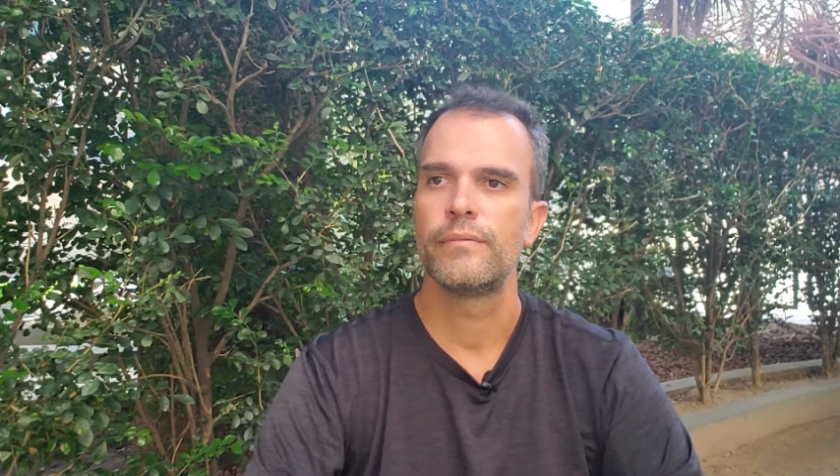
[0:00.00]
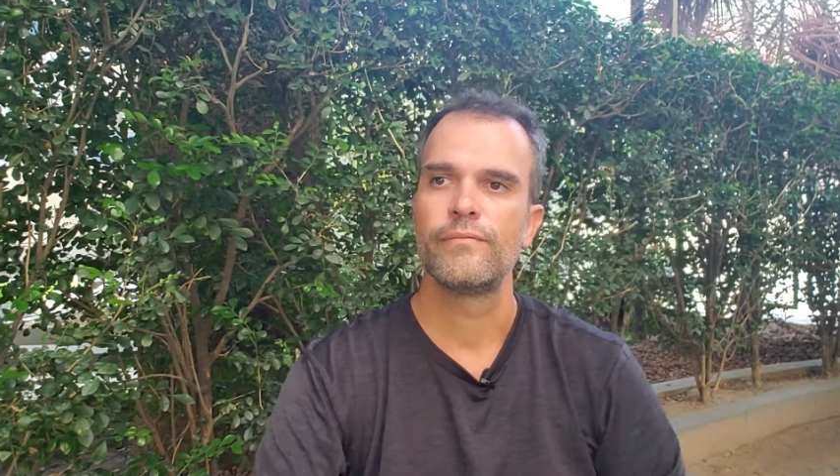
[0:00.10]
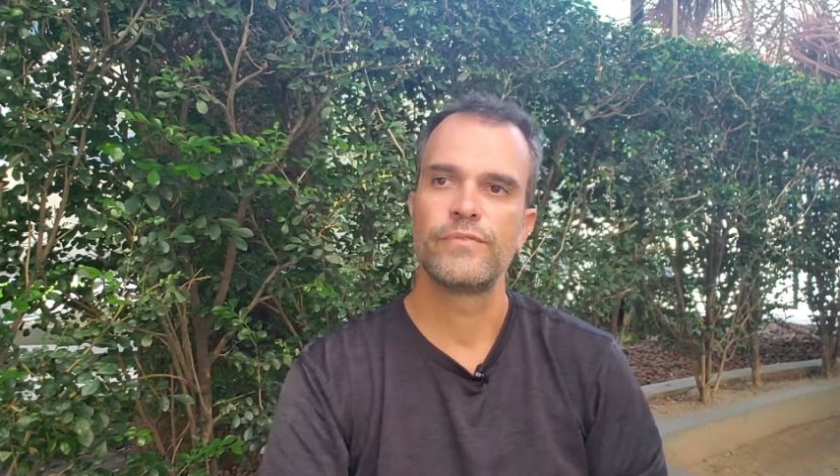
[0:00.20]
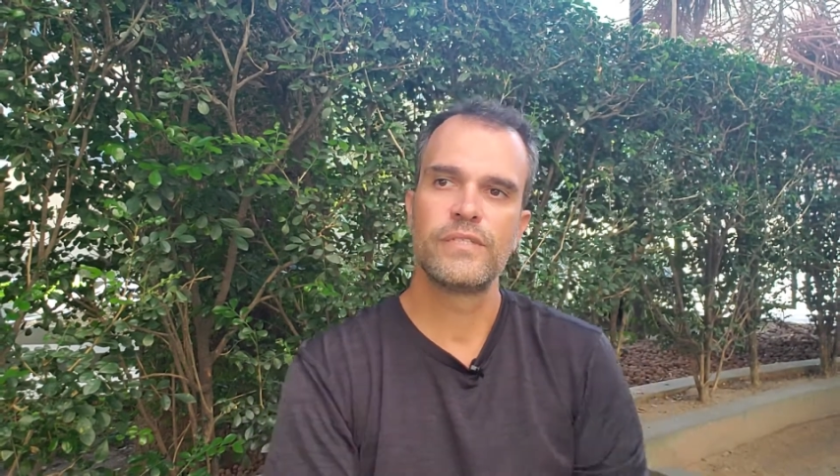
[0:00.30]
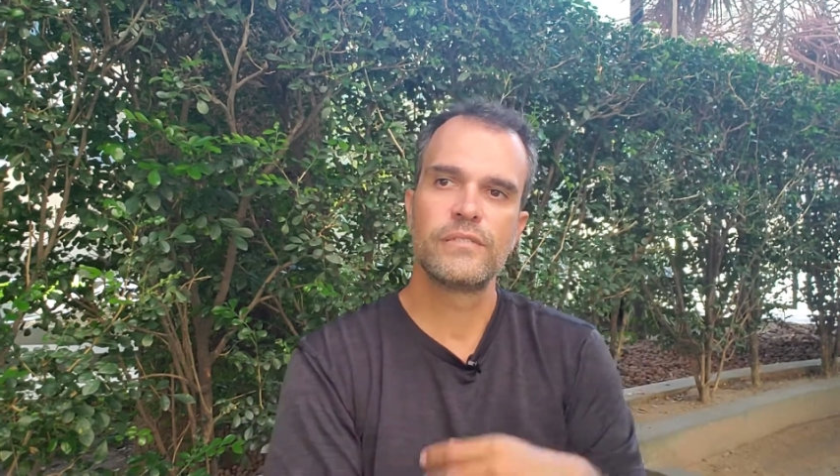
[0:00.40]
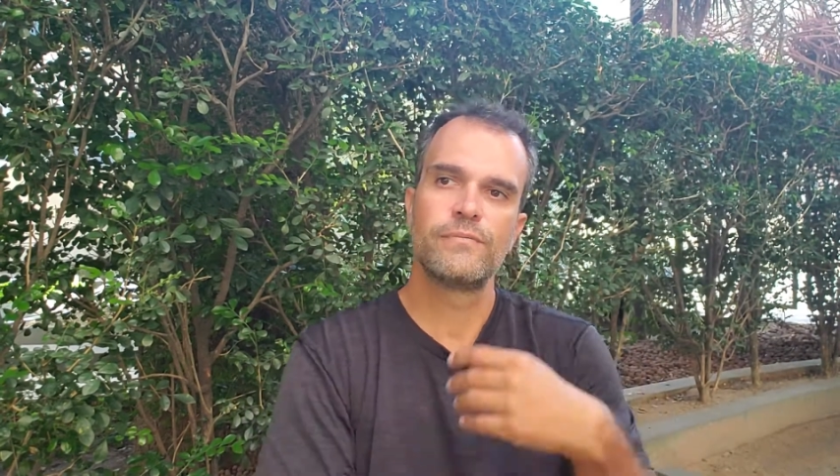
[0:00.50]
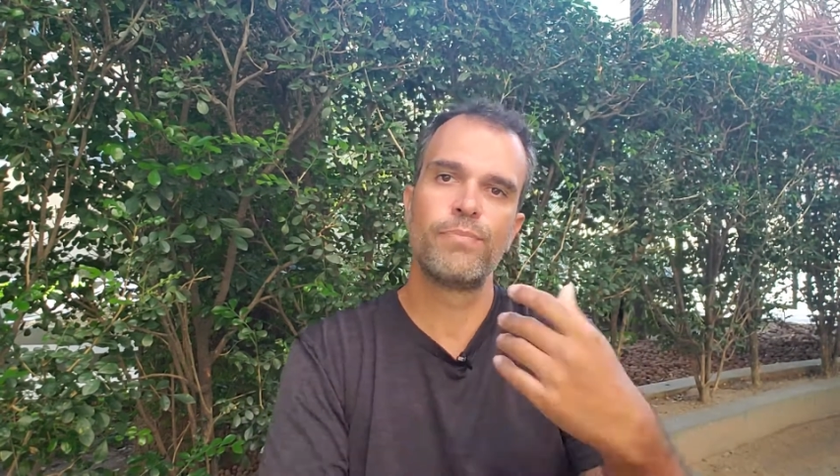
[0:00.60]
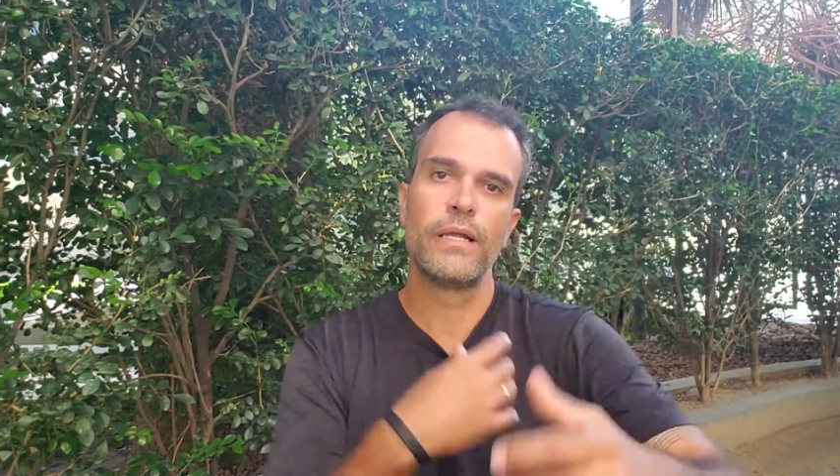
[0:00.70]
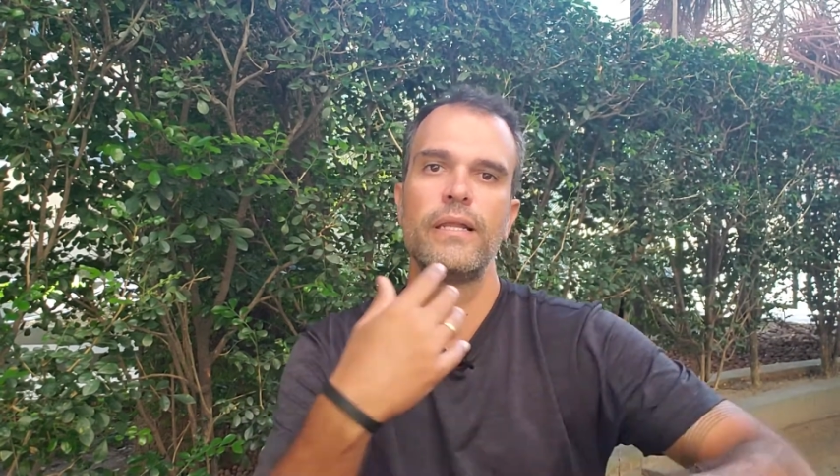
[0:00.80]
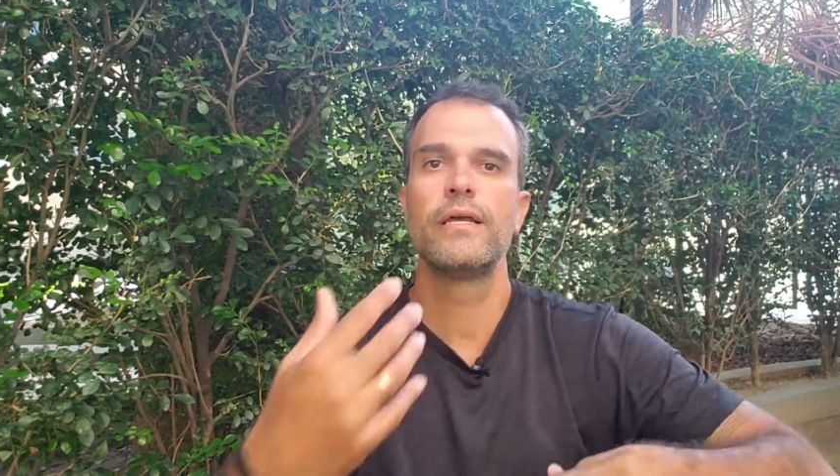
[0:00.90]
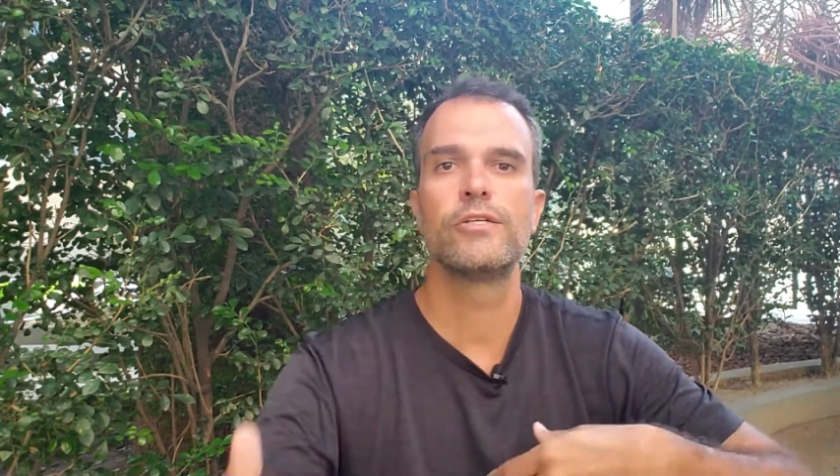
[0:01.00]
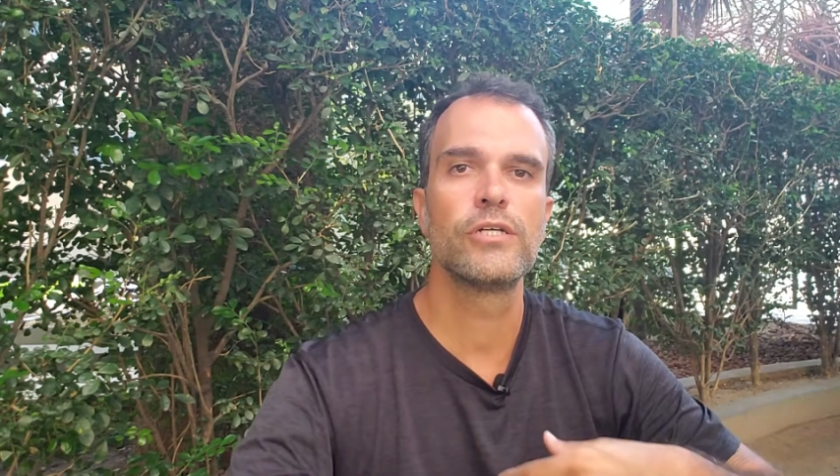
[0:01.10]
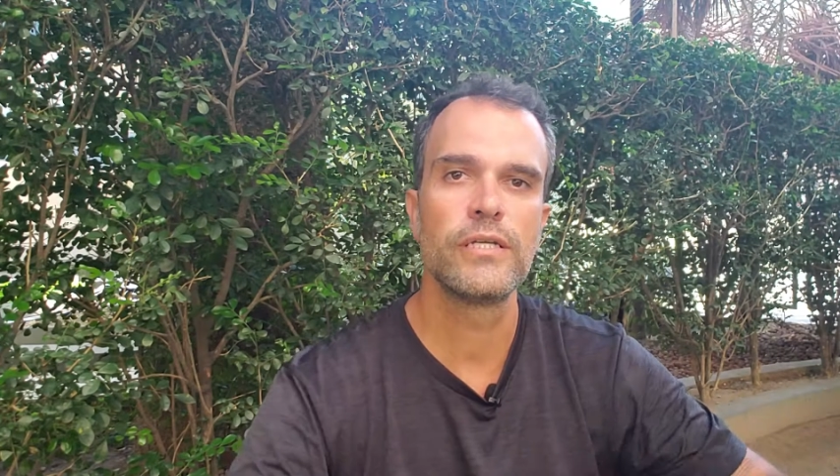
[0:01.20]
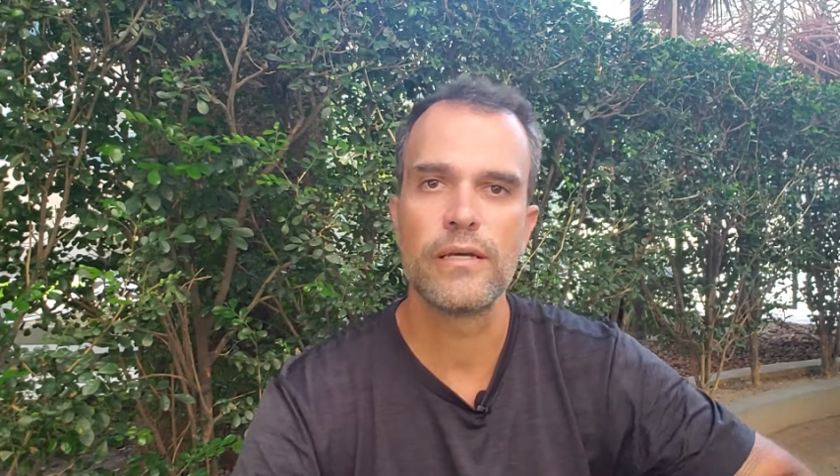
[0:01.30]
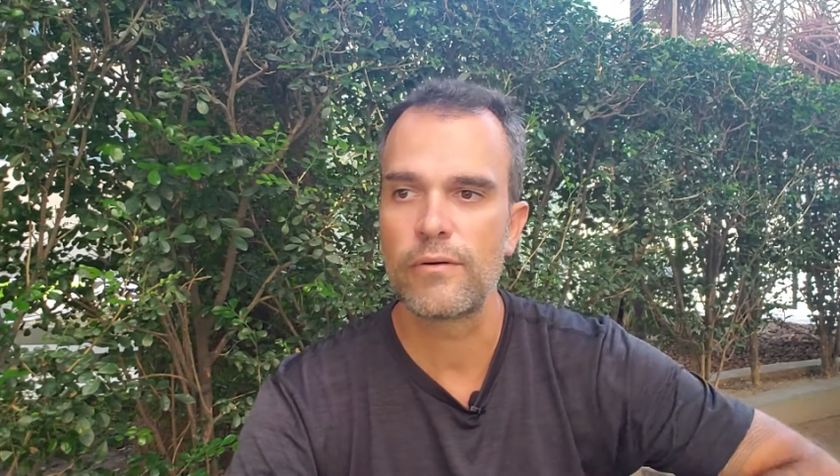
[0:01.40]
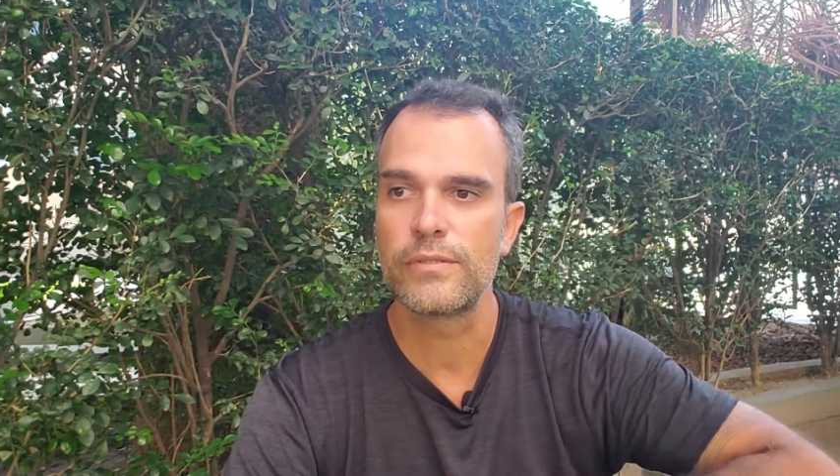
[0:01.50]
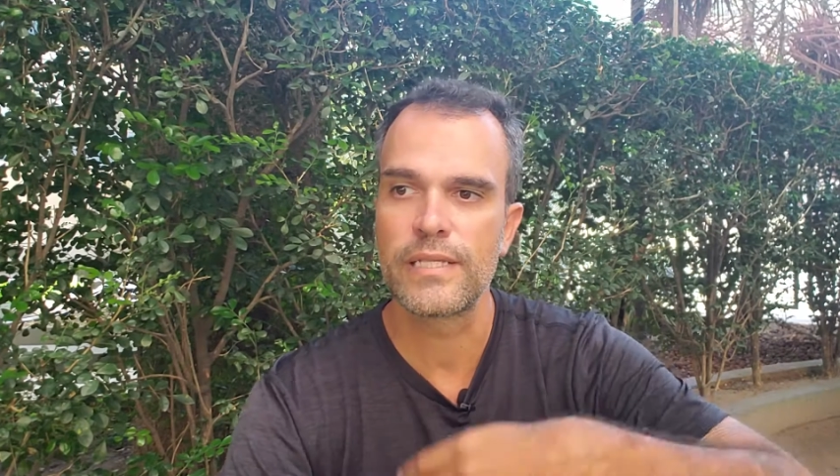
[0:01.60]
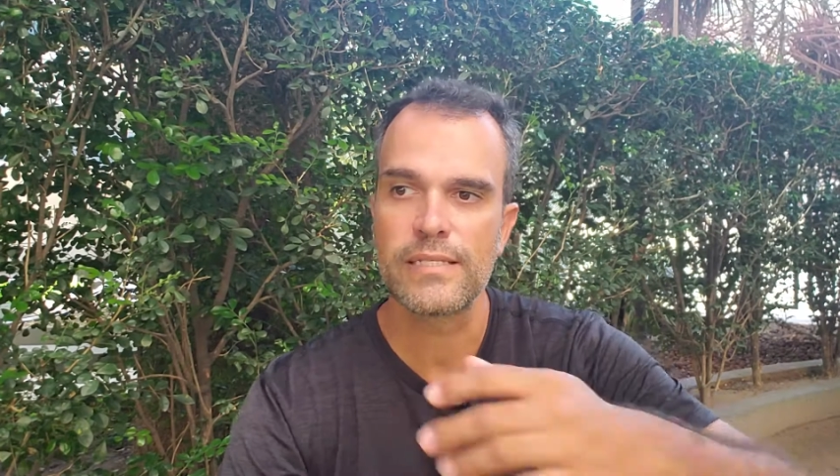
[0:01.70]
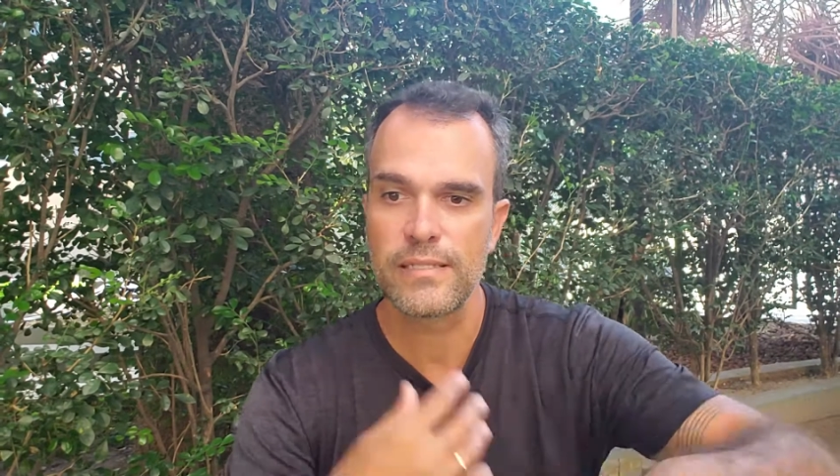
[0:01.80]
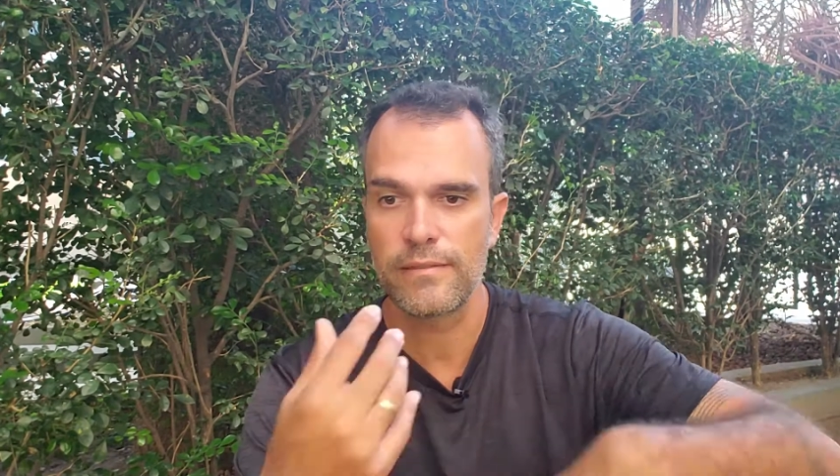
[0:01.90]
você se planeja e
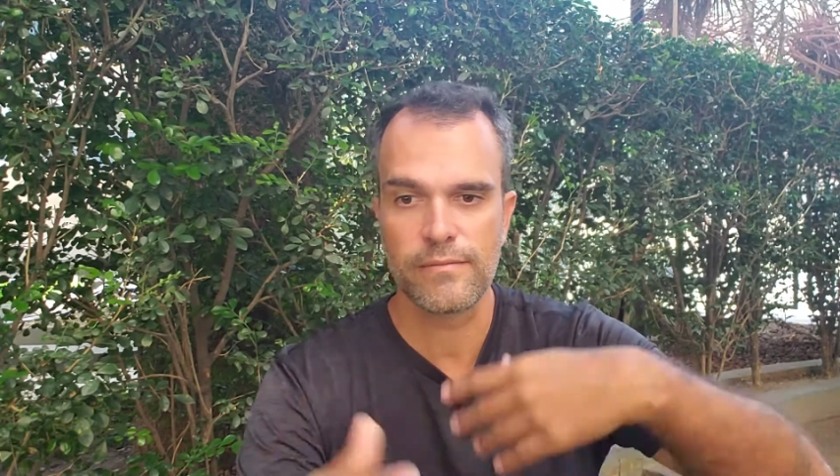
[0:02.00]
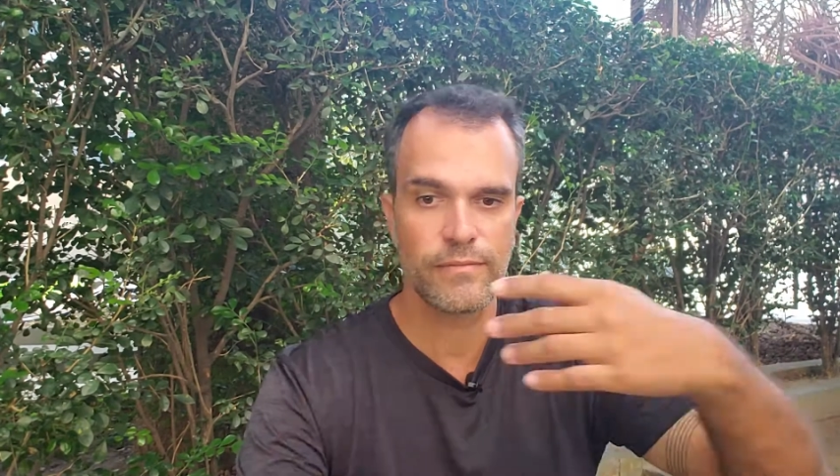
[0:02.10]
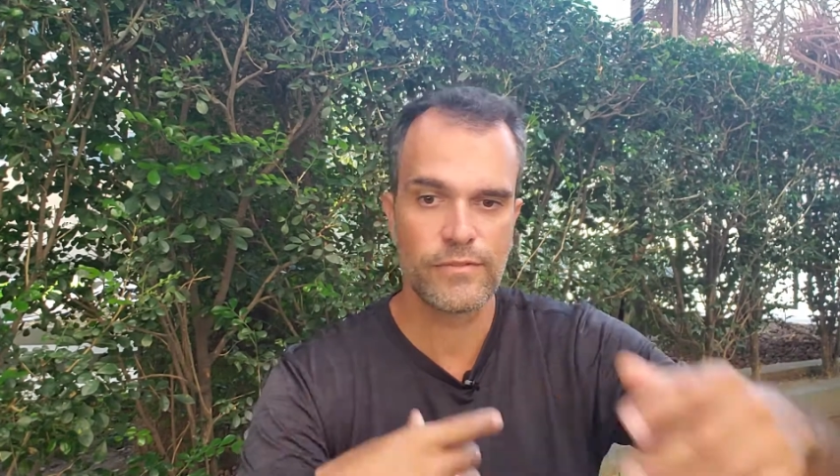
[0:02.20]
acontecem